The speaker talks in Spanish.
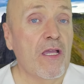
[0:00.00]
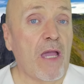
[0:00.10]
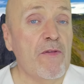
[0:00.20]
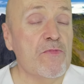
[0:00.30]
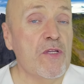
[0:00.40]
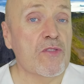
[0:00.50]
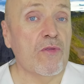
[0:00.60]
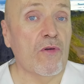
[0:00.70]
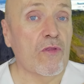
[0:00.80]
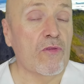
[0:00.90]
que habéis
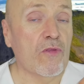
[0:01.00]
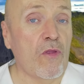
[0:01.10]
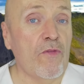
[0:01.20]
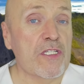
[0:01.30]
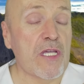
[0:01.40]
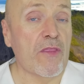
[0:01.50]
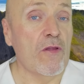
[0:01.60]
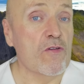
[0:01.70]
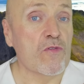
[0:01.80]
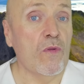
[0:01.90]
visto donde se
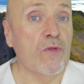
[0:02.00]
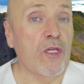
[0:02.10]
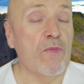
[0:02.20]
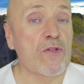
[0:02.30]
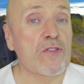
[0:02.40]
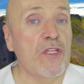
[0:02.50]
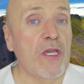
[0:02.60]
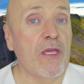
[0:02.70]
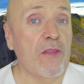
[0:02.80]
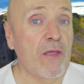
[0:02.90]
hacen los cultivos
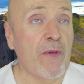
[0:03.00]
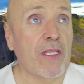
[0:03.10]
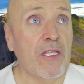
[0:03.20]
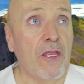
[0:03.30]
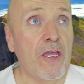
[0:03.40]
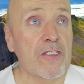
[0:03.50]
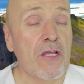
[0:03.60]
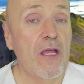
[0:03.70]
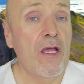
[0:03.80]
de, bacterias,